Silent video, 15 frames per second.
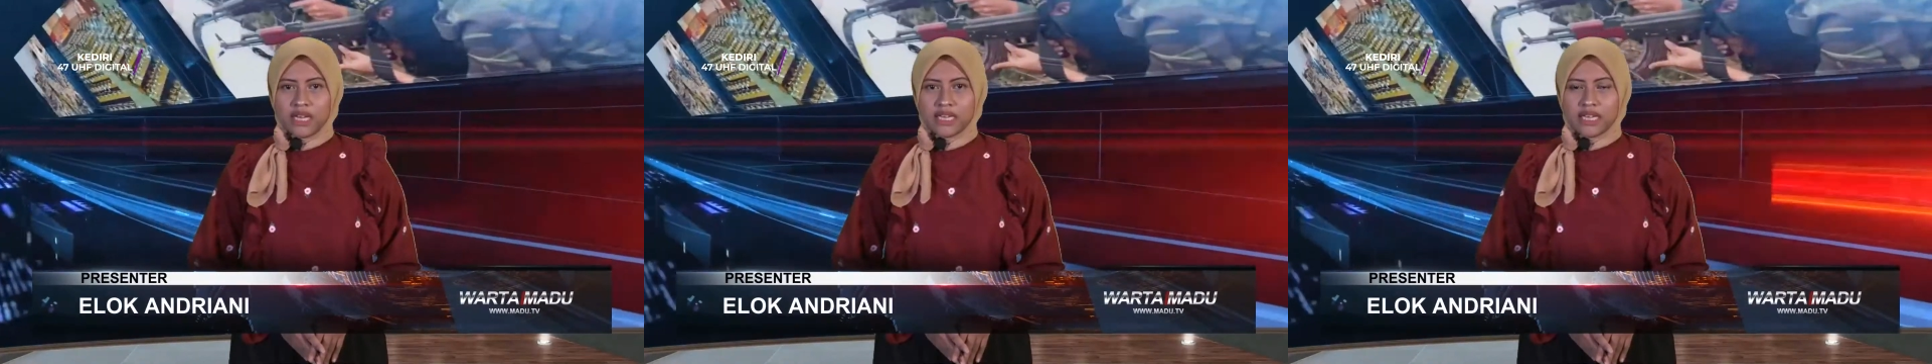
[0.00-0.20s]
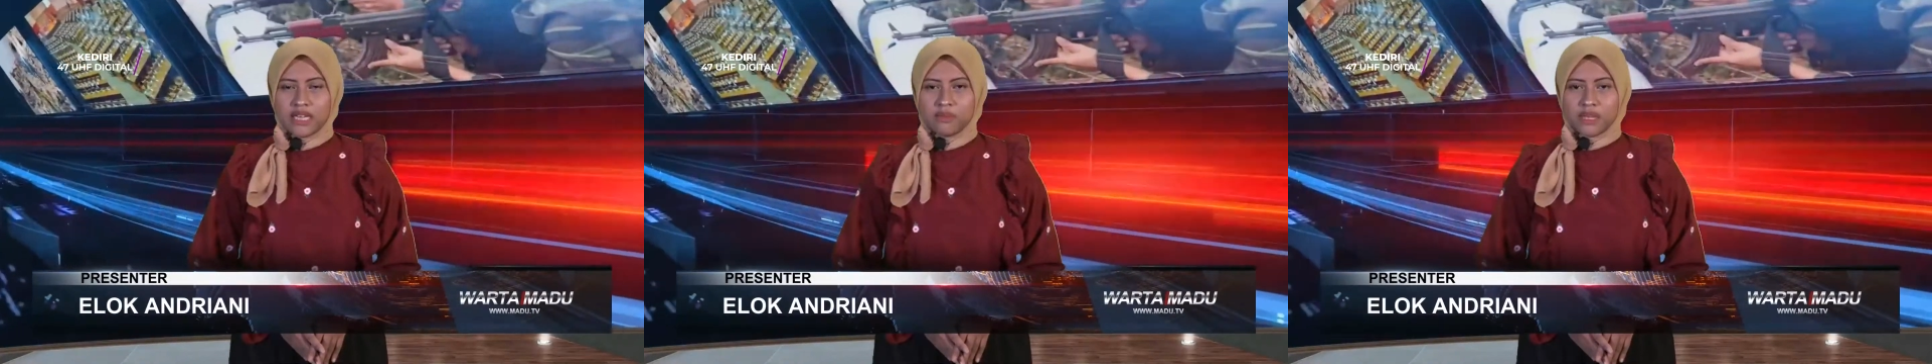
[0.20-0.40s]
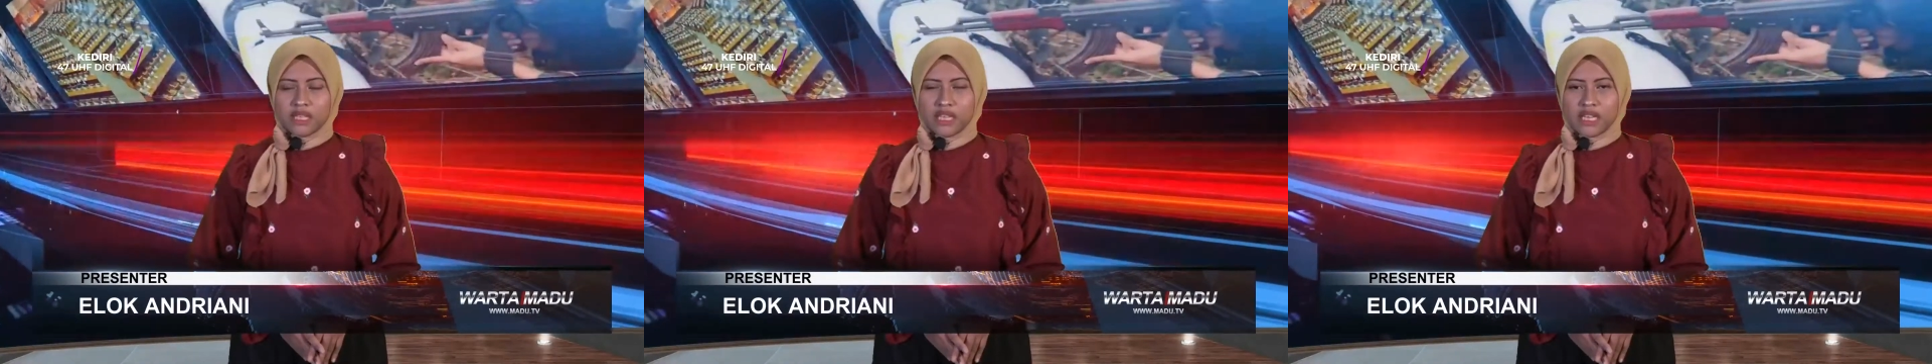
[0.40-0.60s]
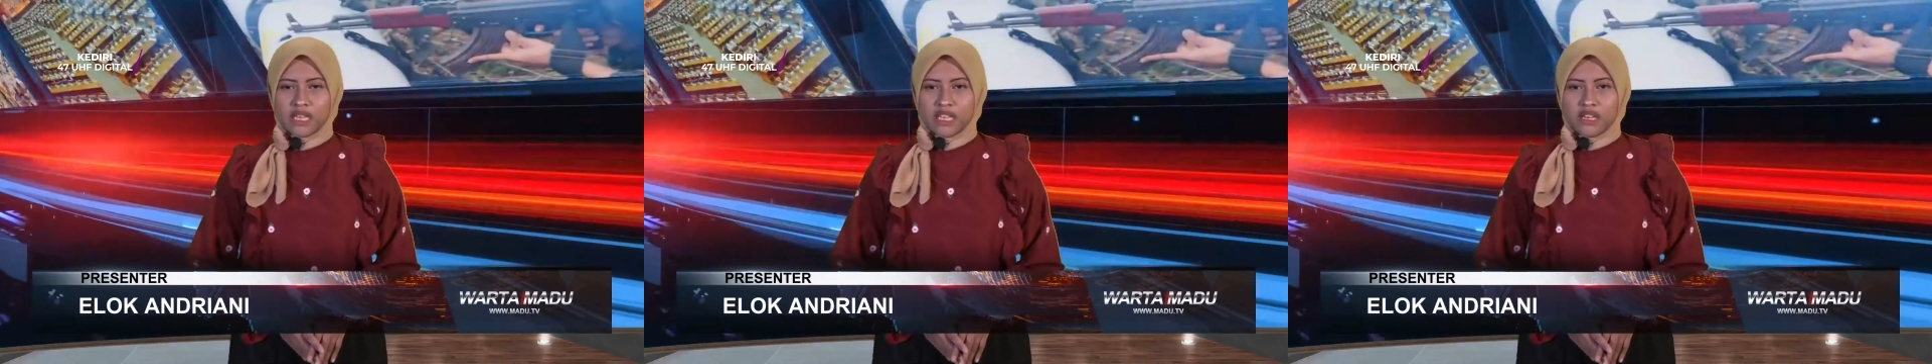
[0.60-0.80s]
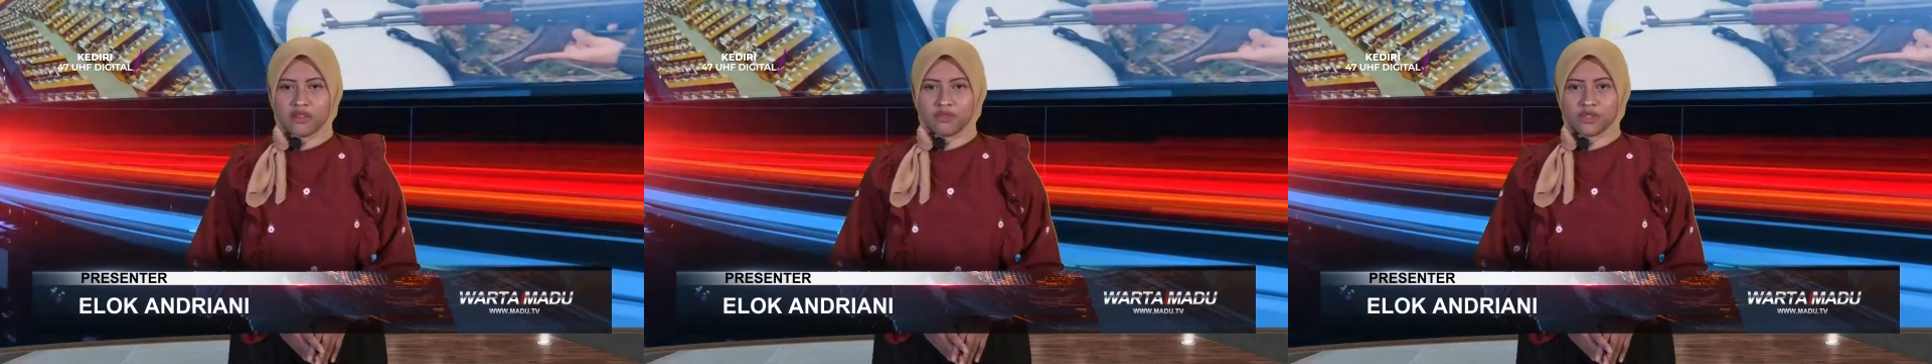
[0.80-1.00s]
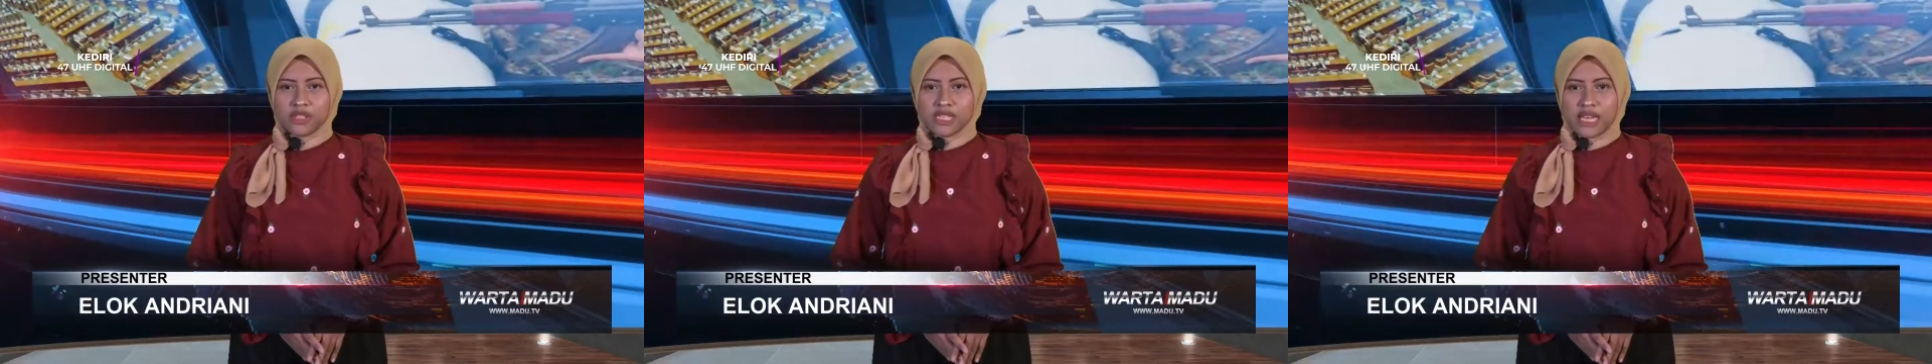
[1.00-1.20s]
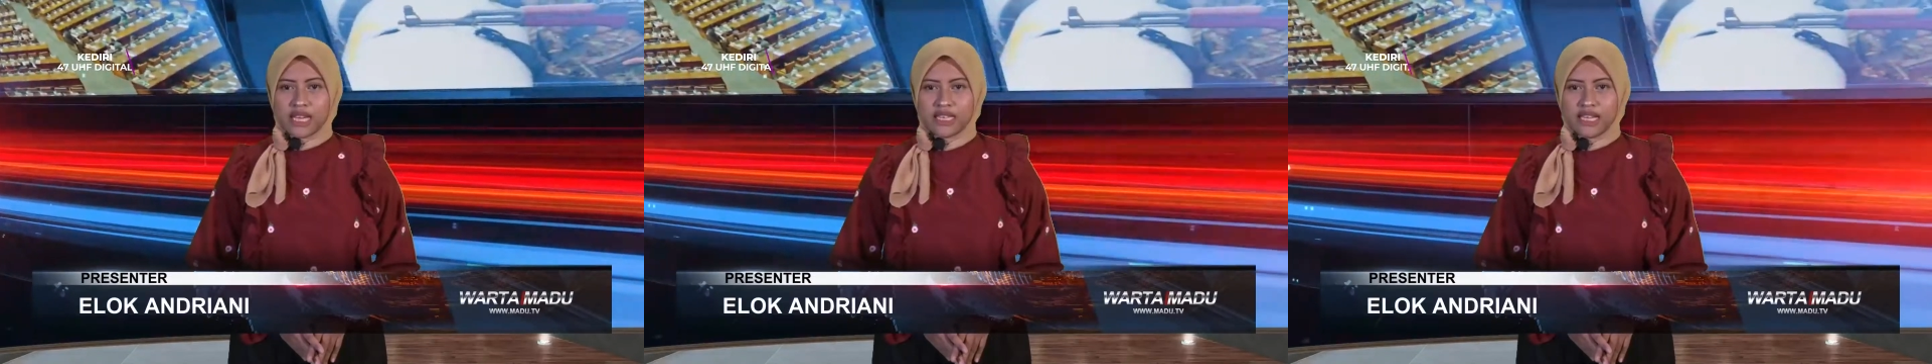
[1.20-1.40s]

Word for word: dari pertandingan futsal